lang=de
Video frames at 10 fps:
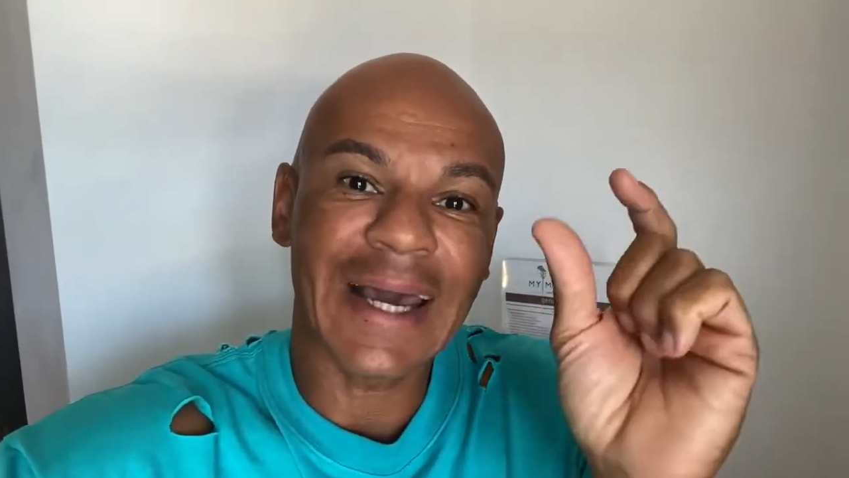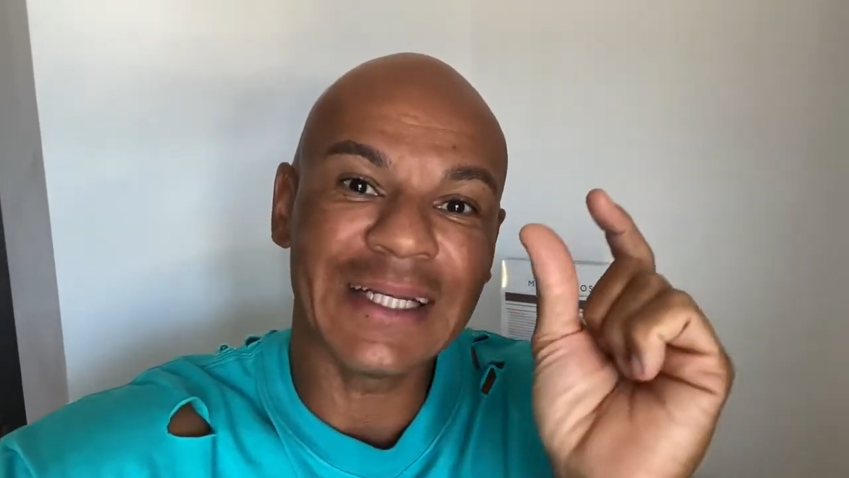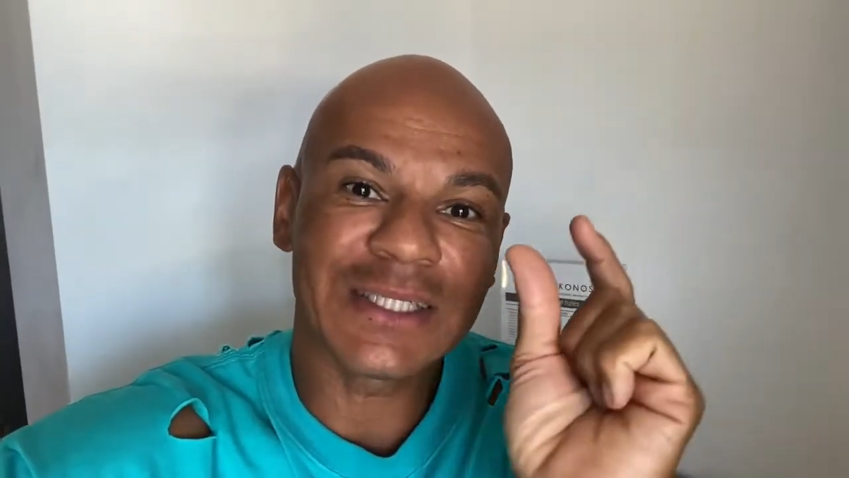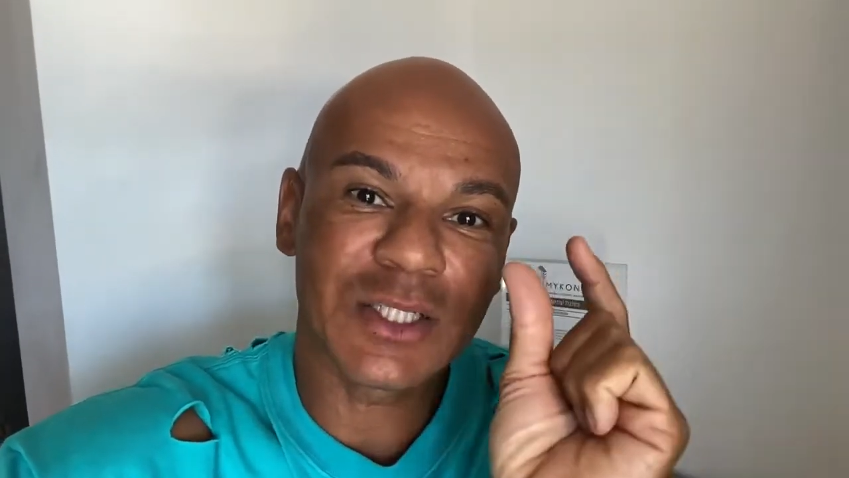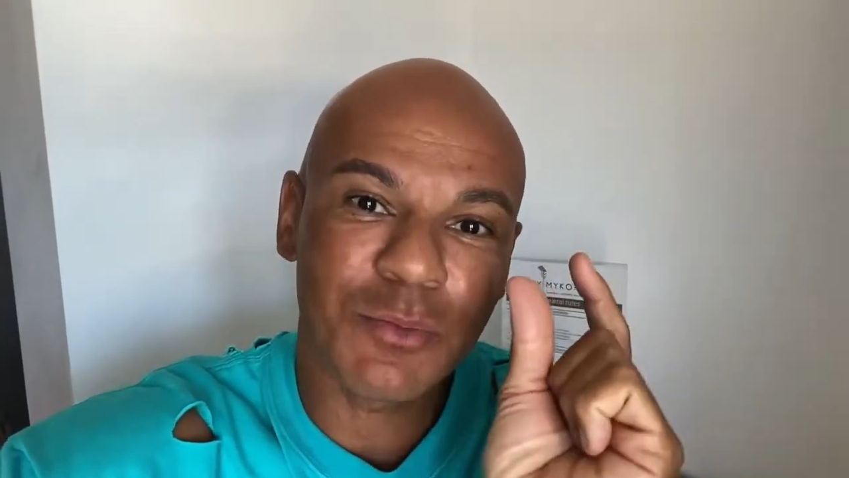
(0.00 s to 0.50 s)

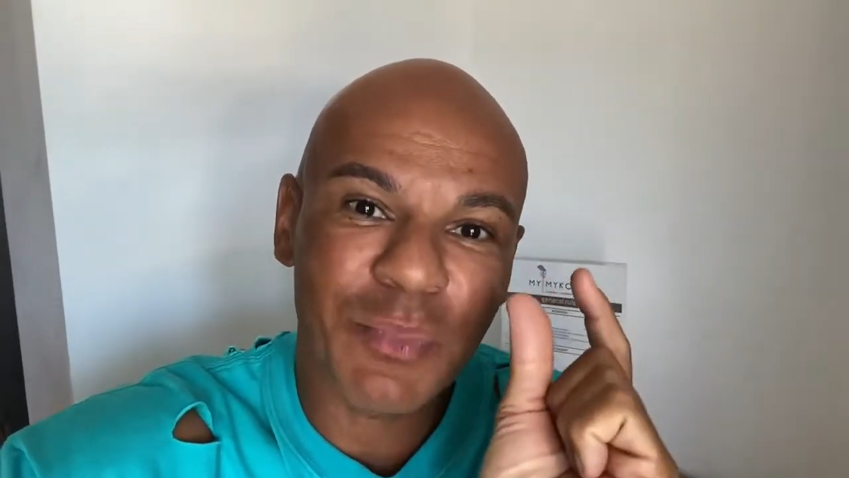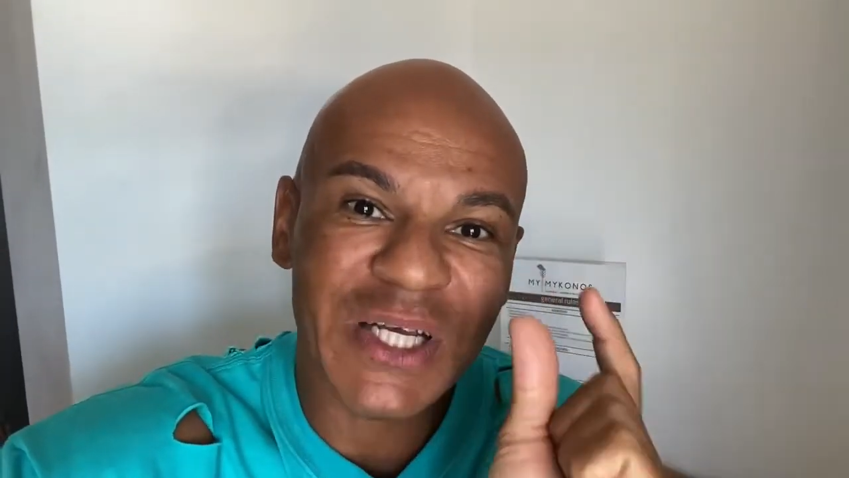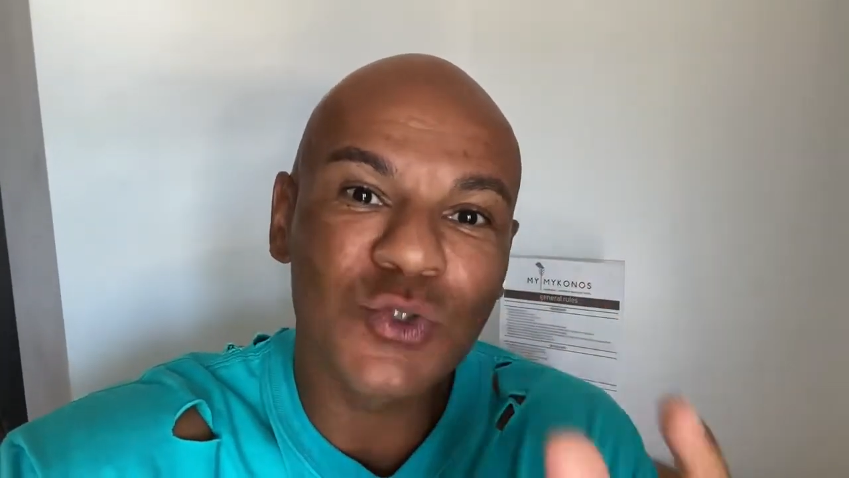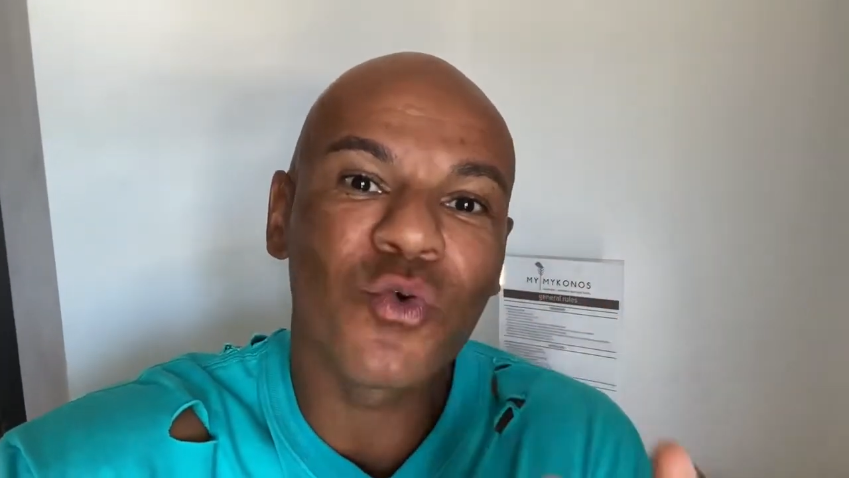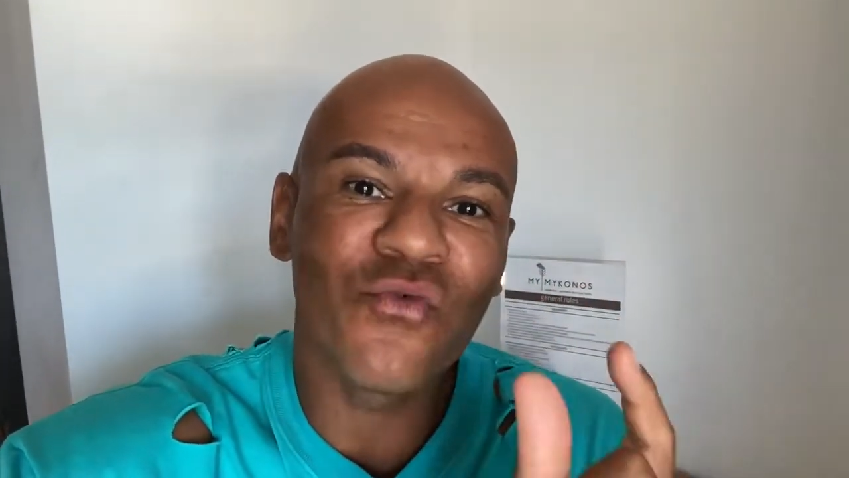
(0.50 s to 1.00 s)
einzelnen
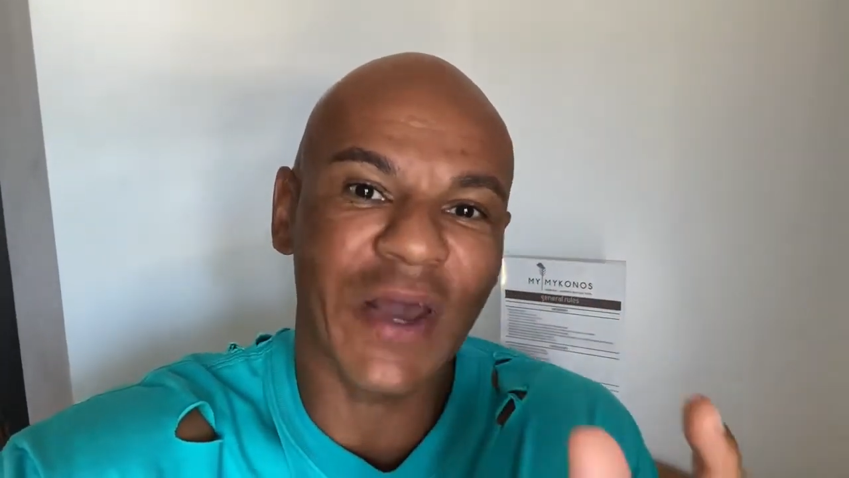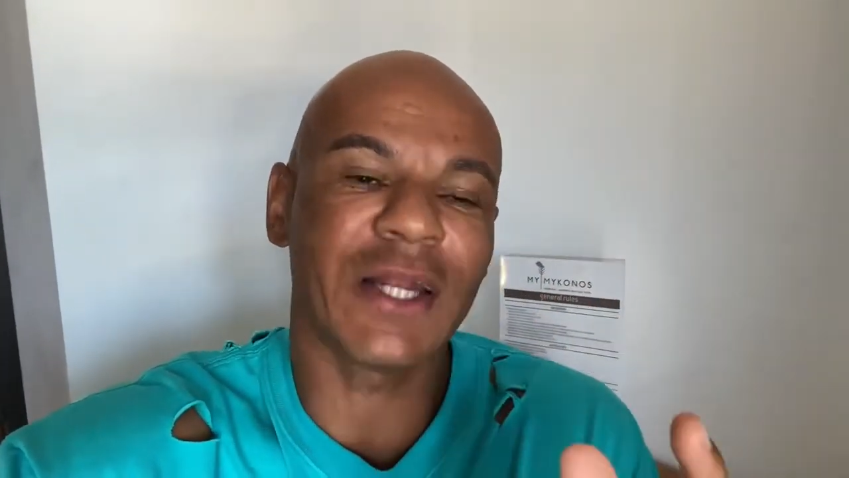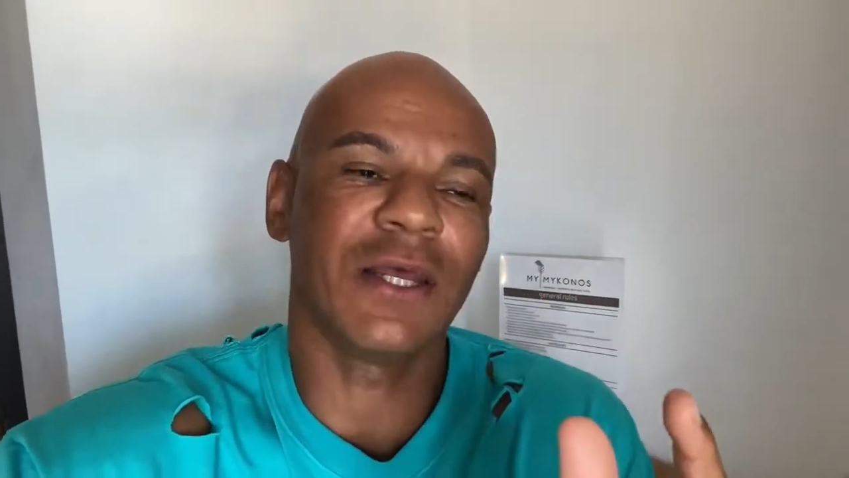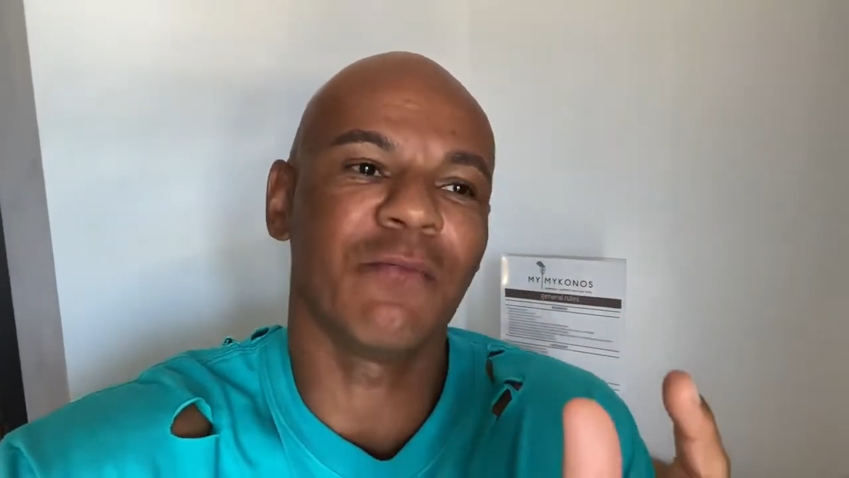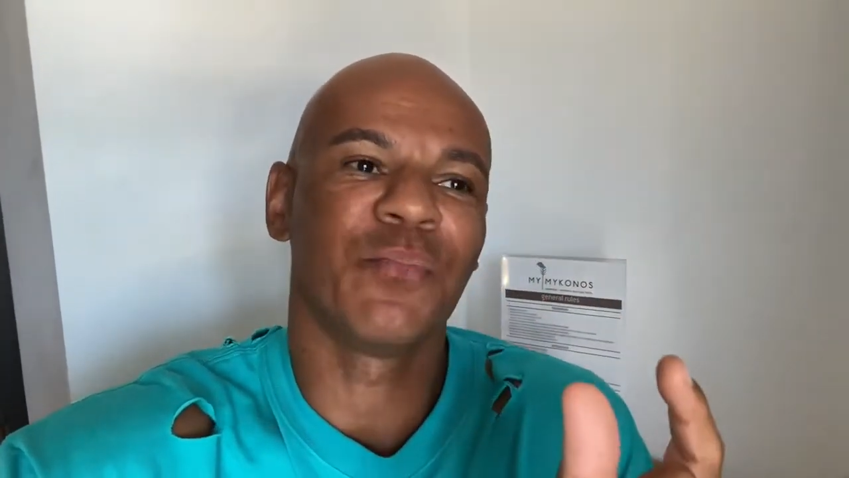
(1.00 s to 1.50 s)
Person
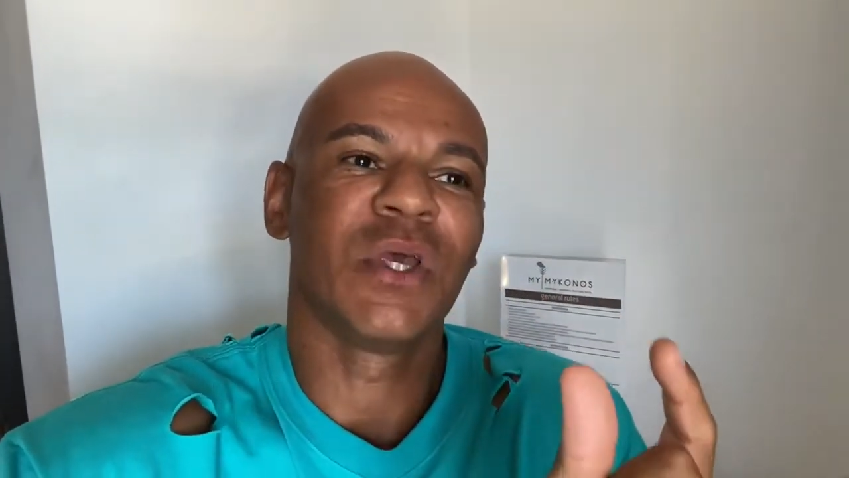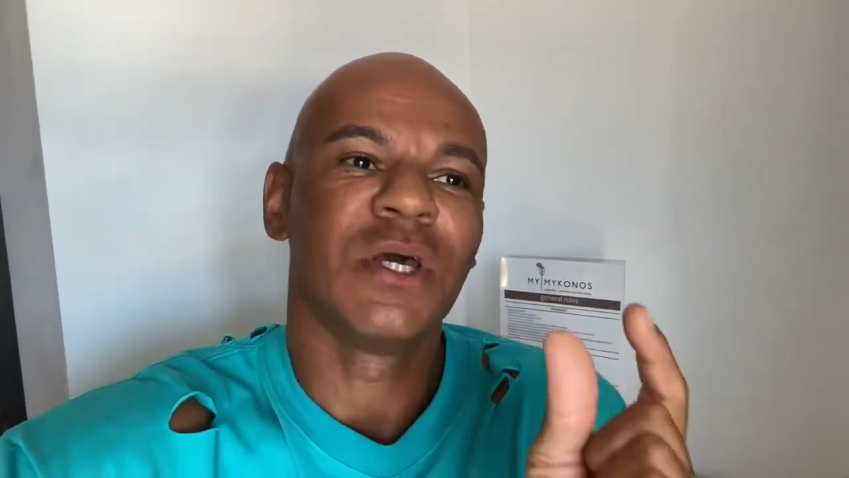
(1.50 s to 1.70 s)
wegnehmen.